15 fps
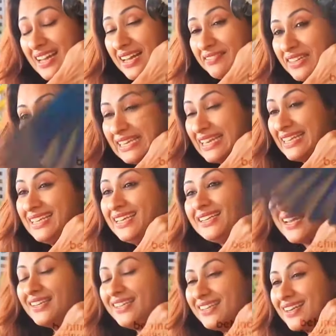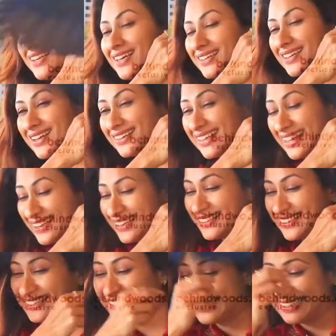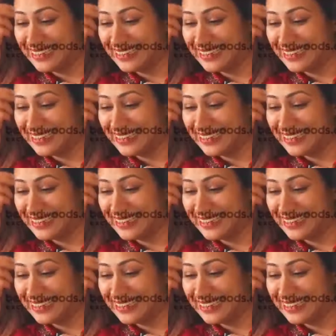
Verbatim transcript: அவன் டெடி டெடி நல்லா இருக்கான்னு கேட்டது